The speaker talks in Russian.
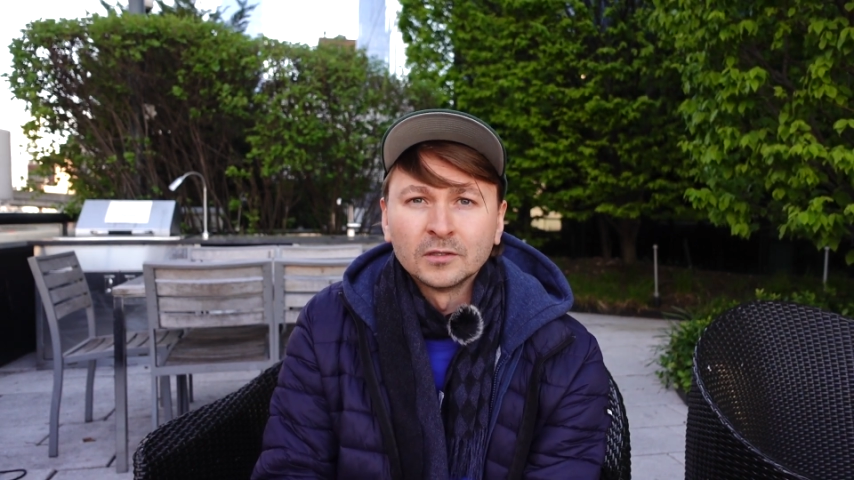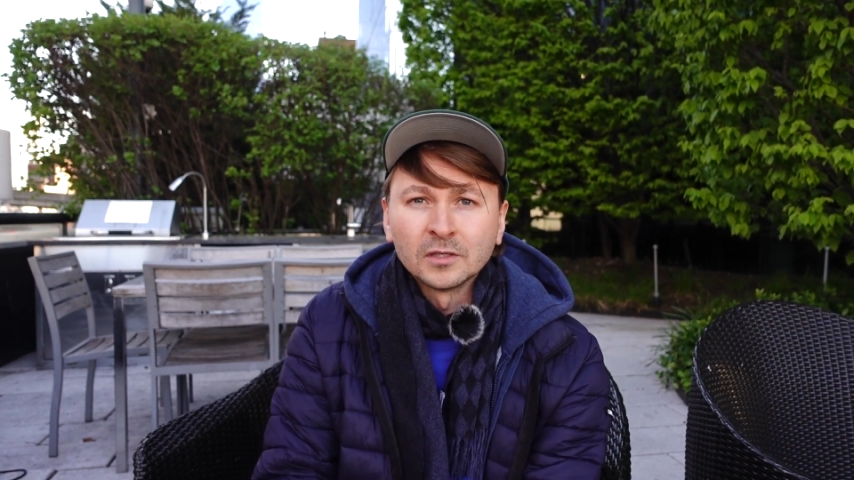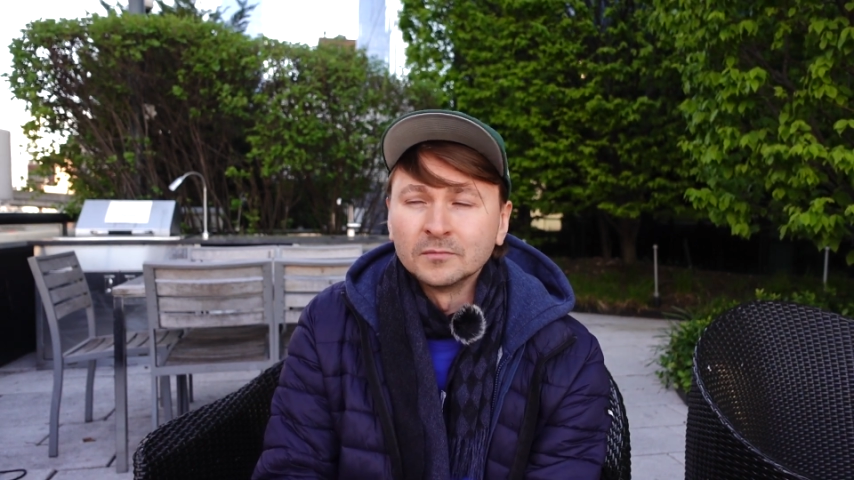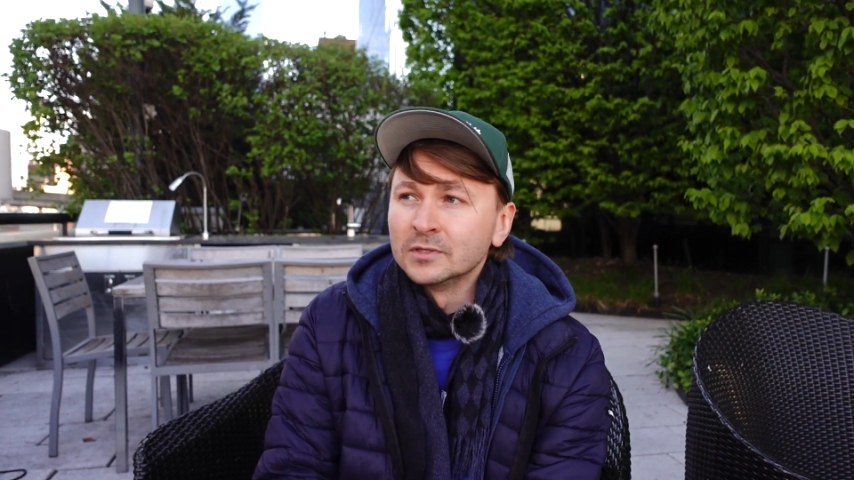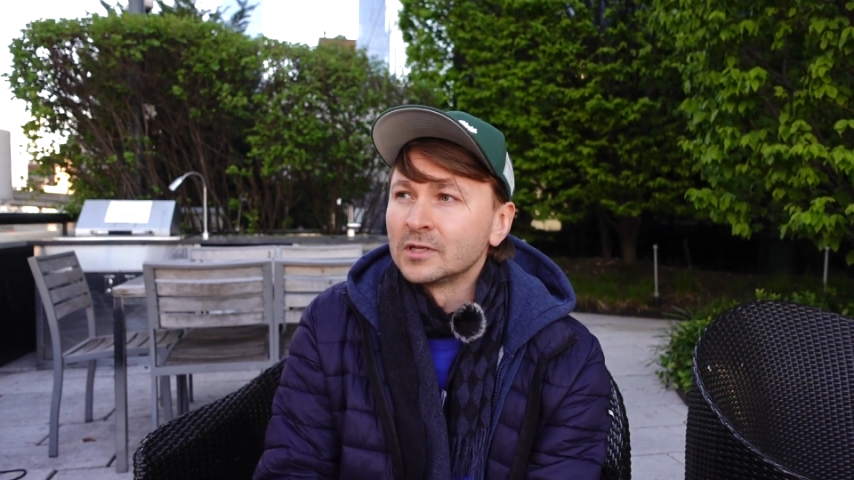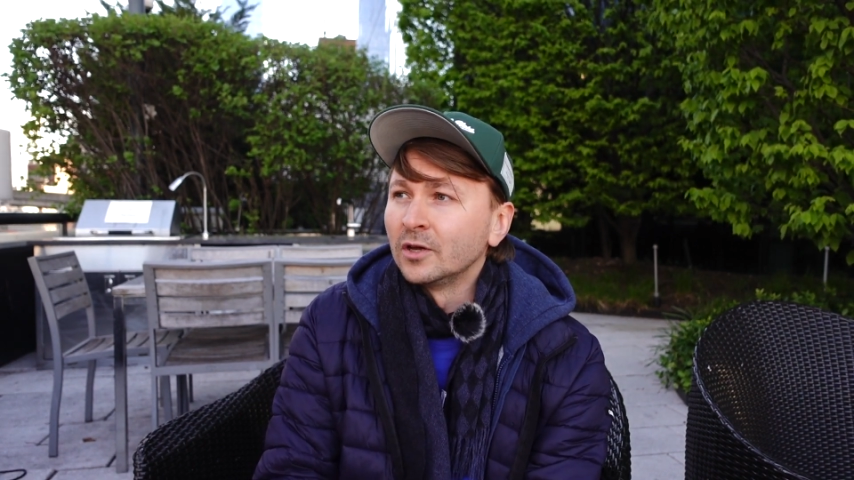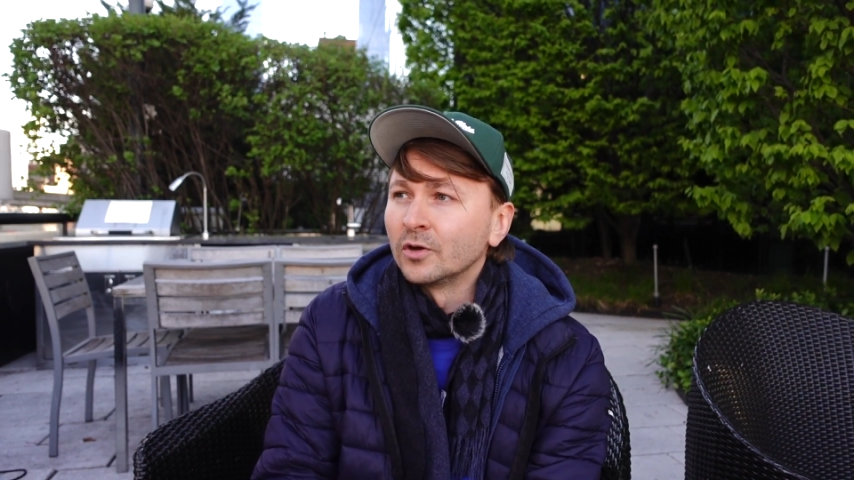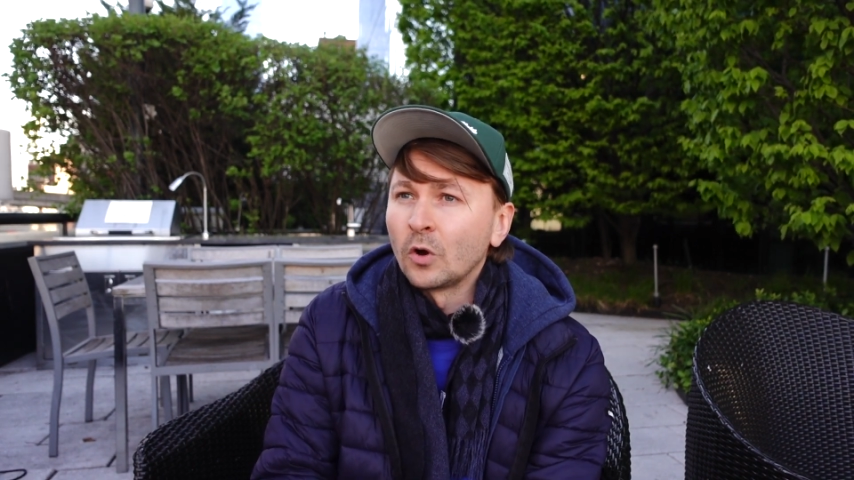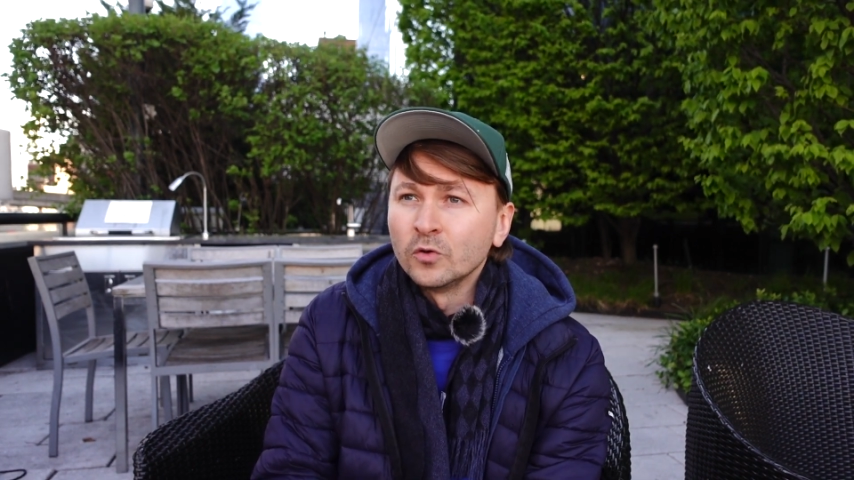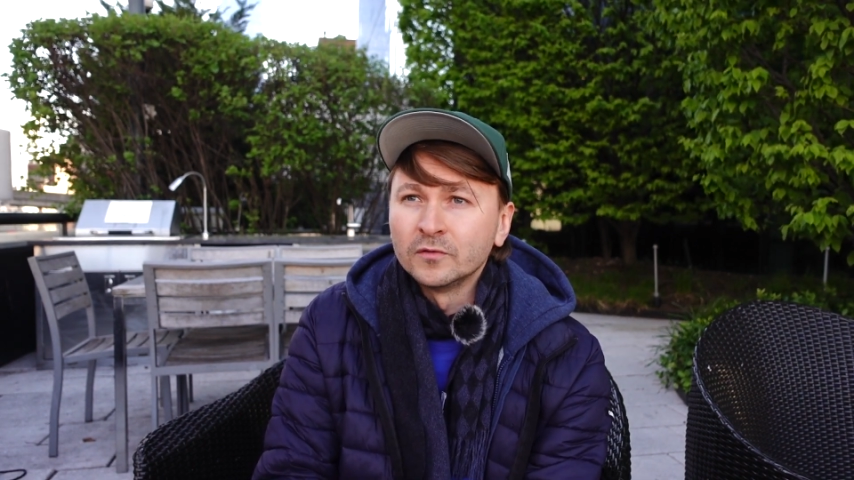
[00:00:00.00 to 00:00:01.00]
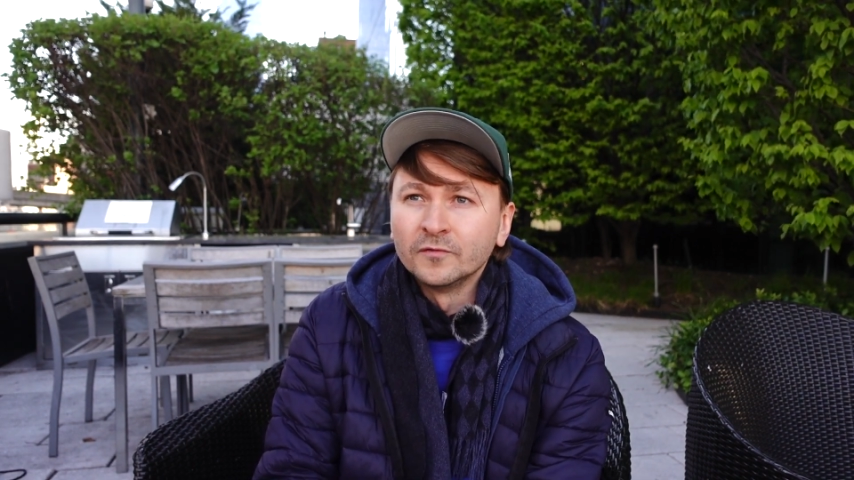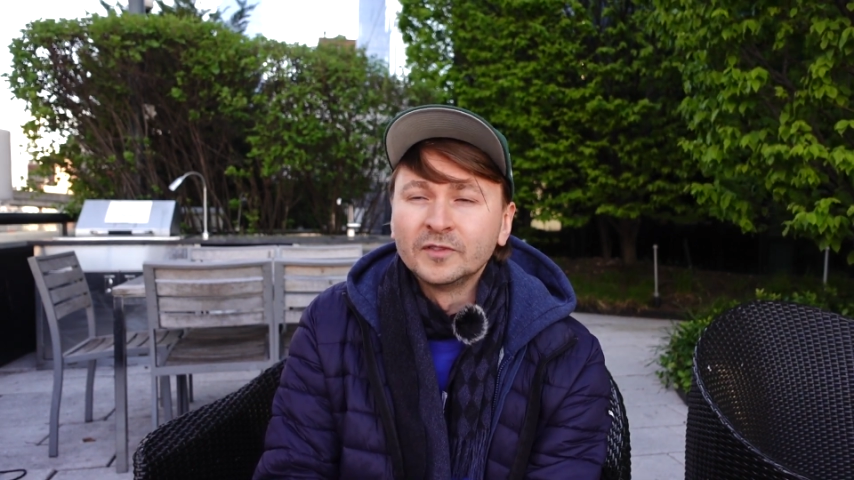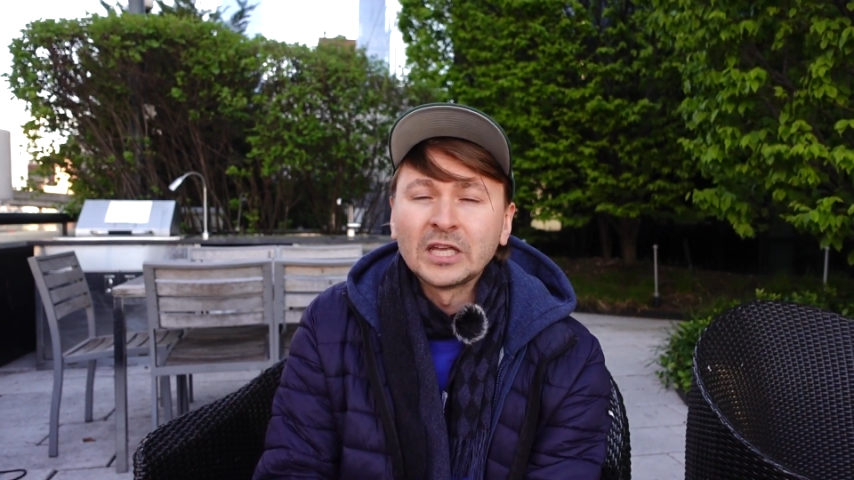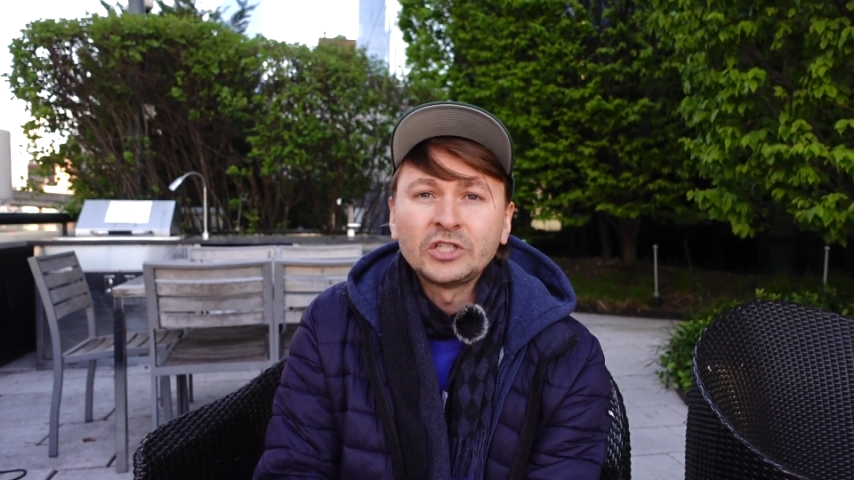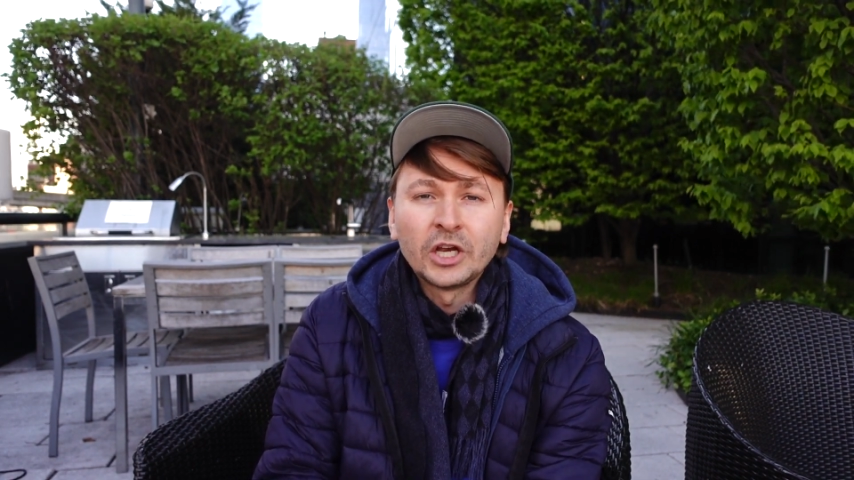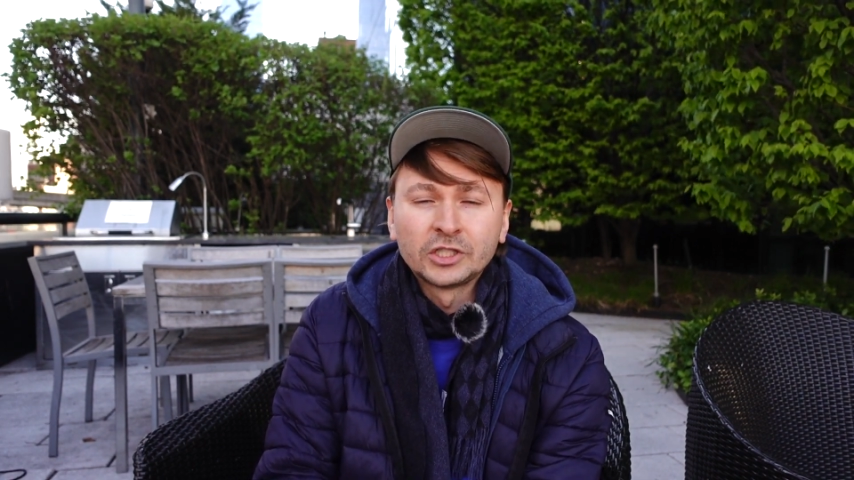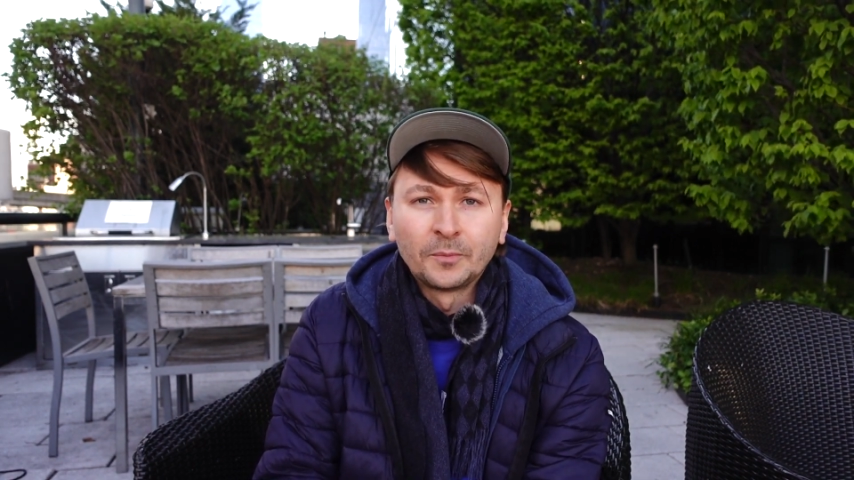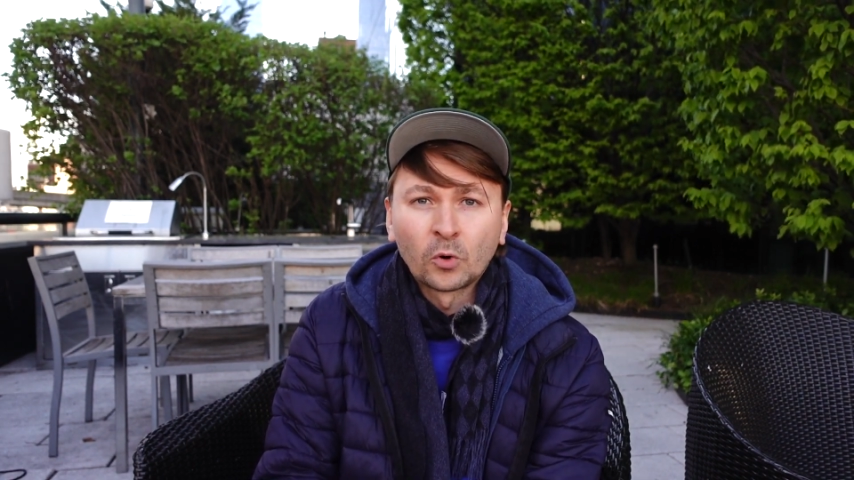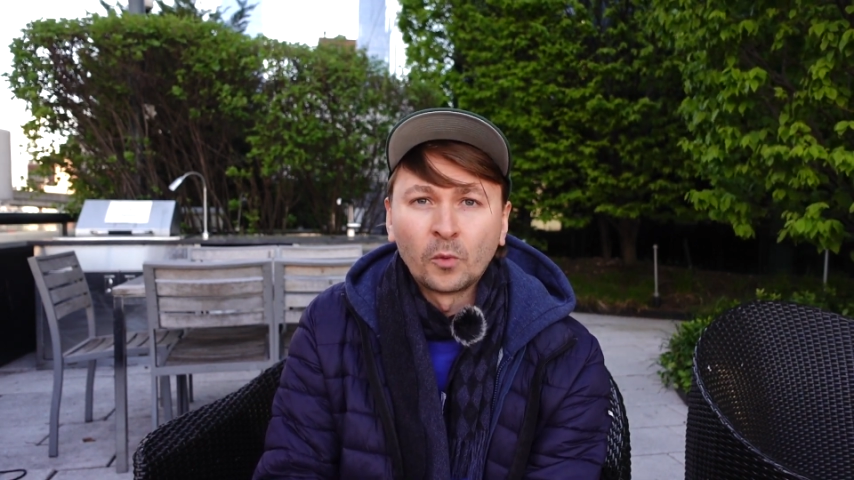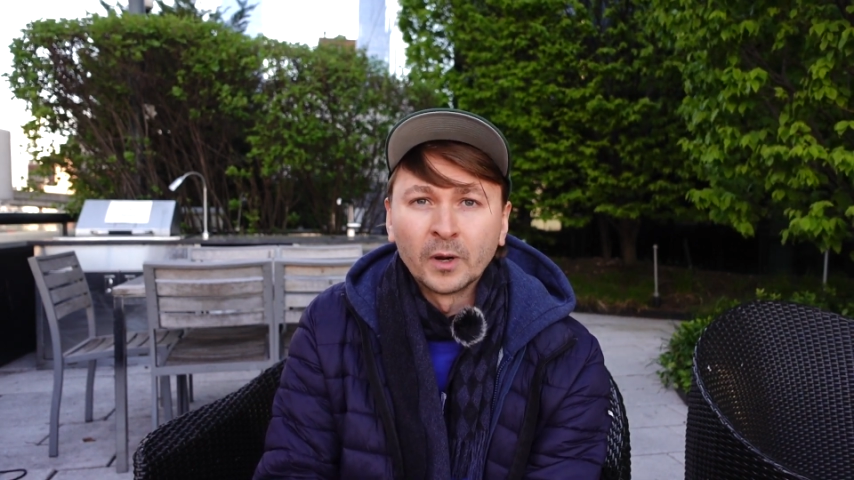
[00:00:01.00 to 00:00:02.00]
там, не знаю, какой-нибудь
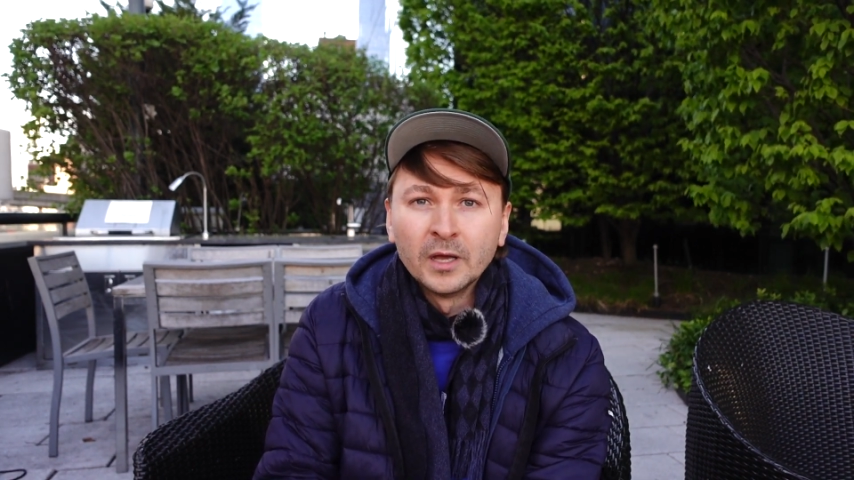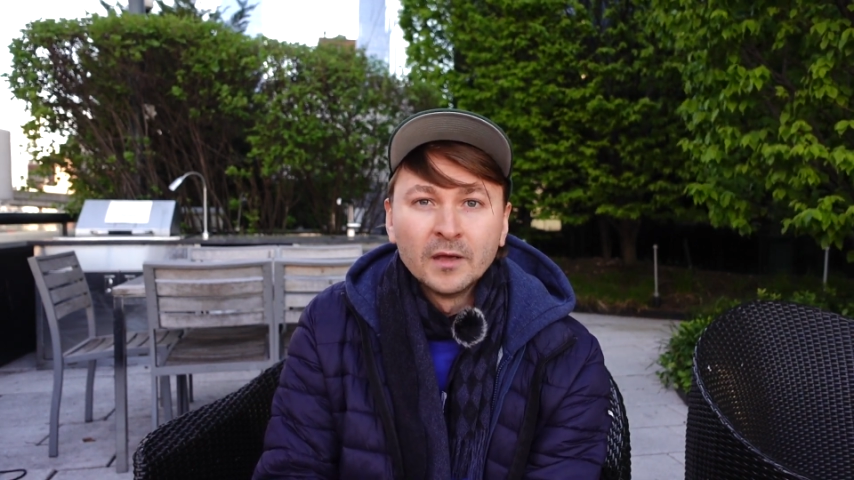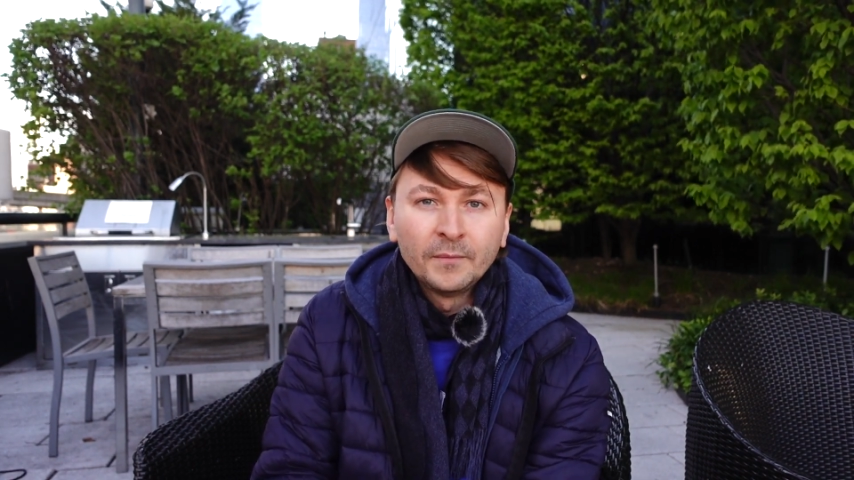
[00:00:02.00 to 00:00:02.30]
высочайшей пробы,